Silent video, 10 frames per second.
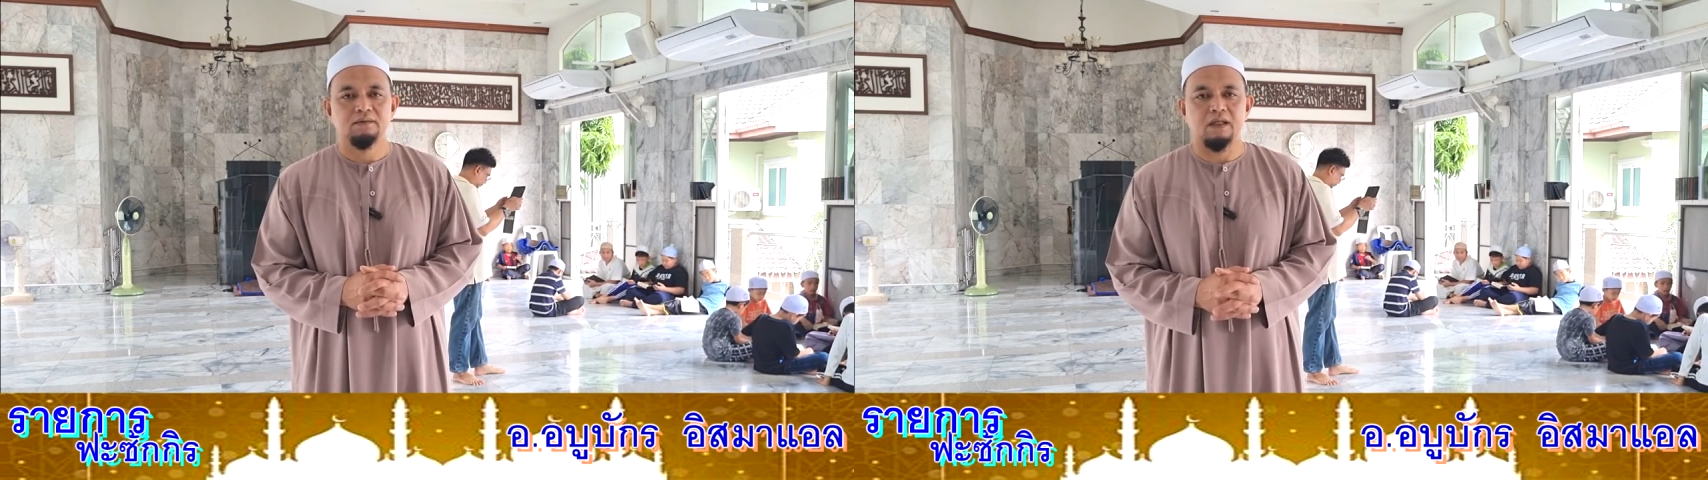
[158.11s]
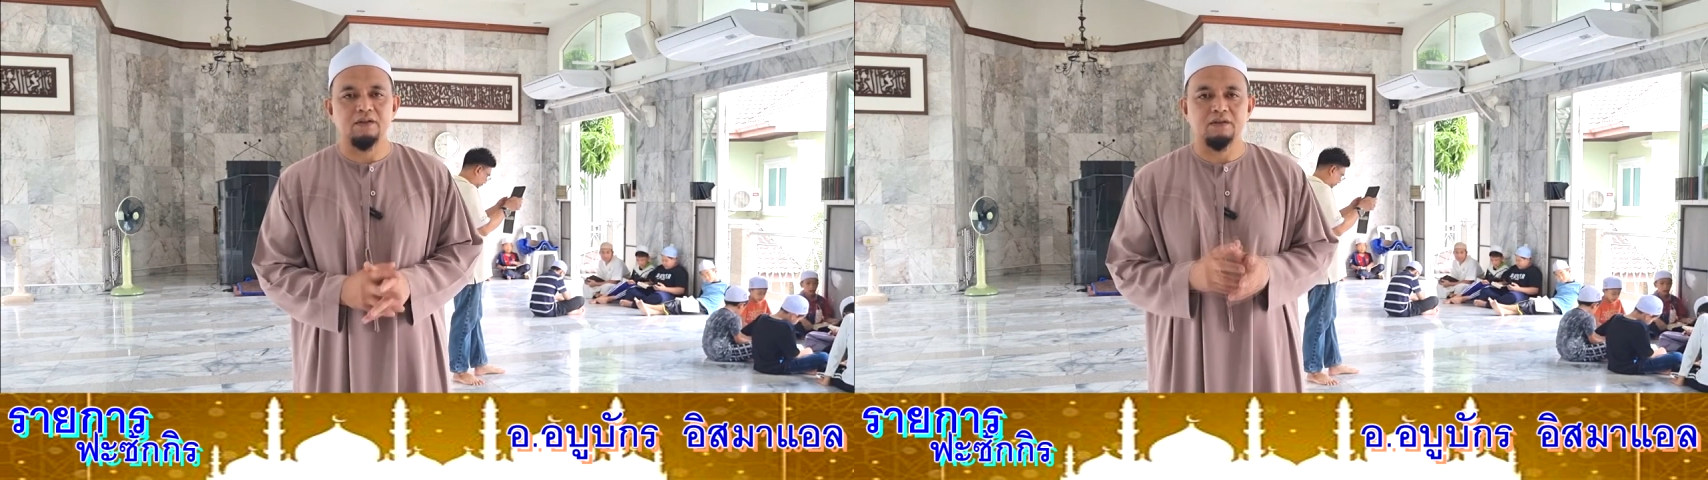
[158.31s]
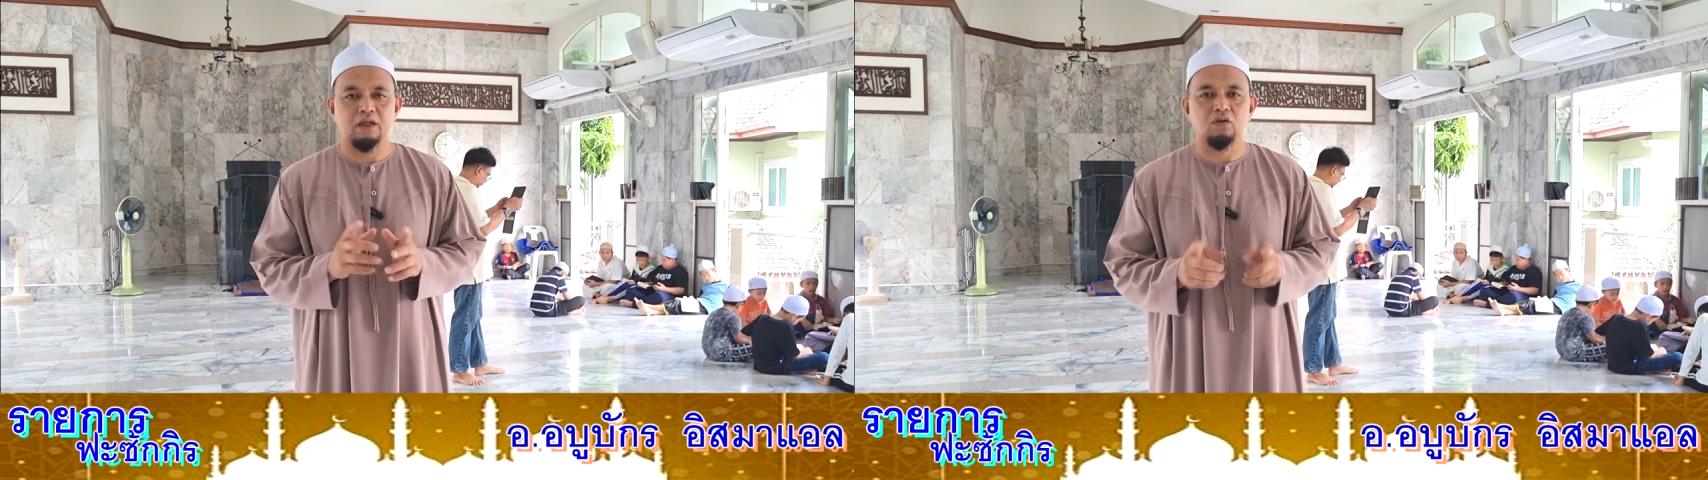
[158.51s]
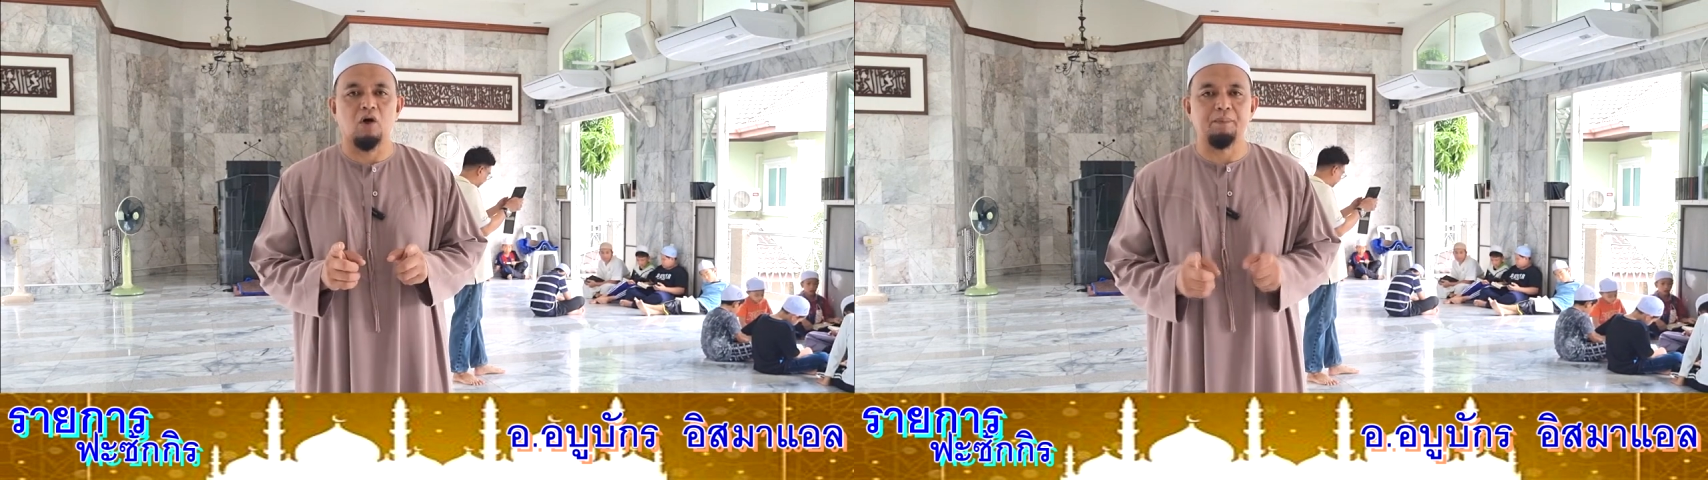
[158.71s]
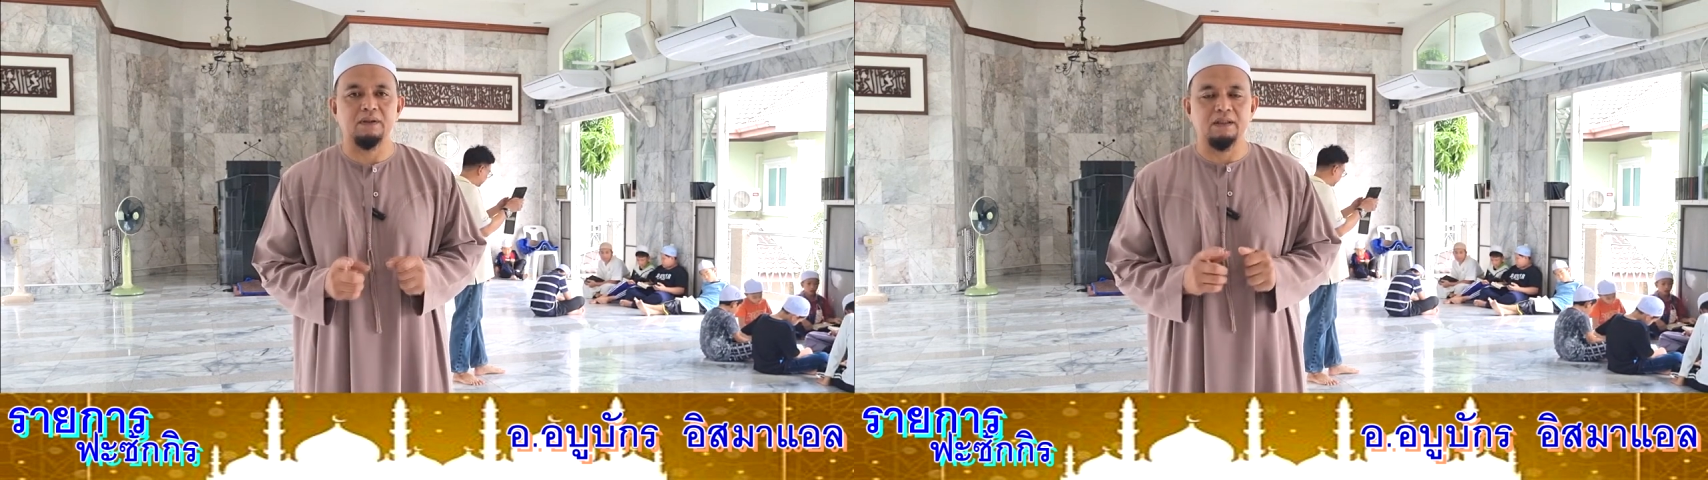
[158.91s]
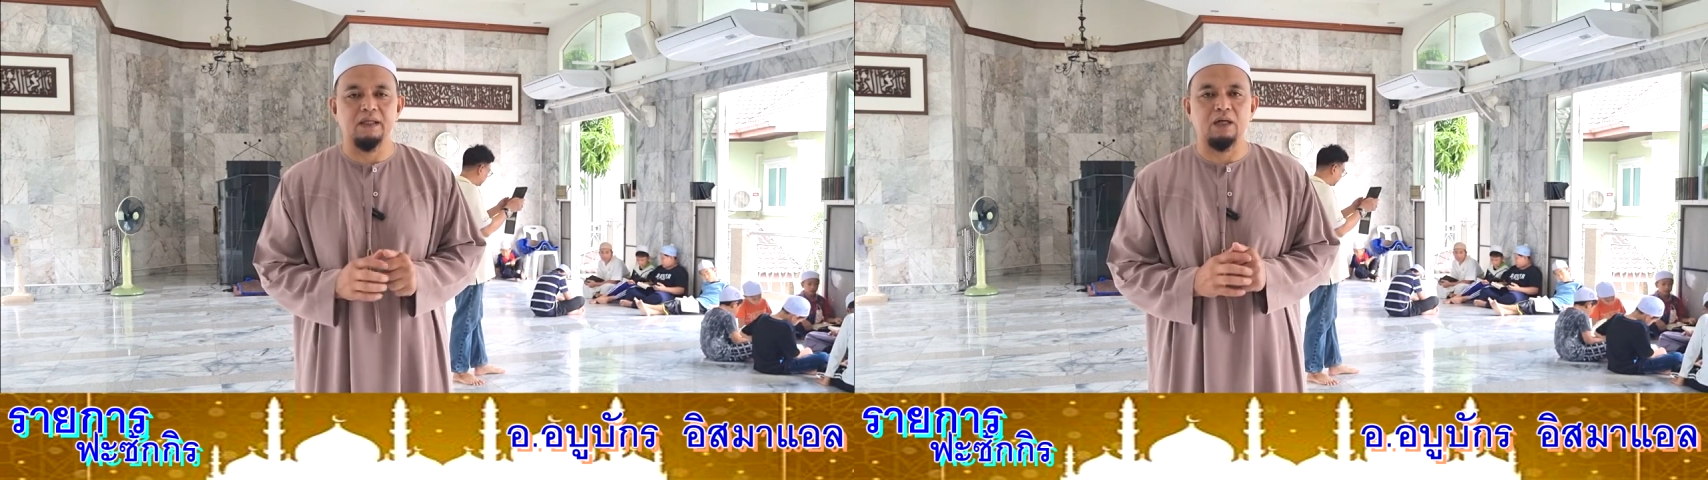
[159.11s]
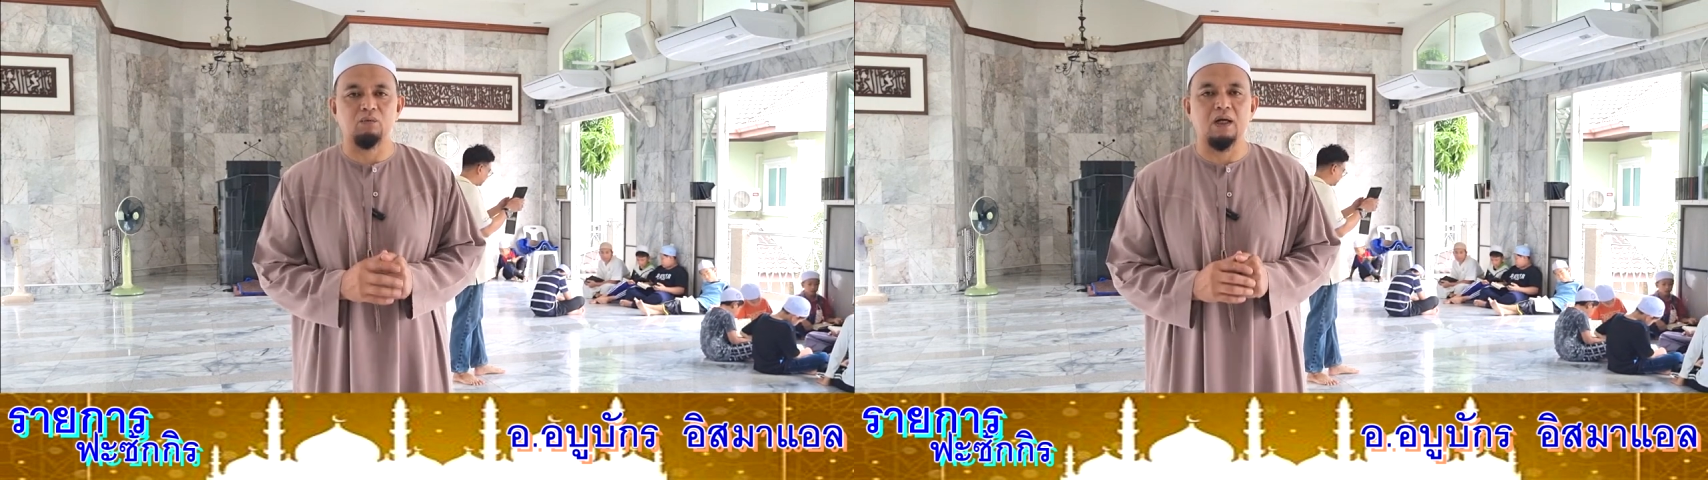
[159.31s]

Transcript: แต่จริงฉันขอปฏิญาณ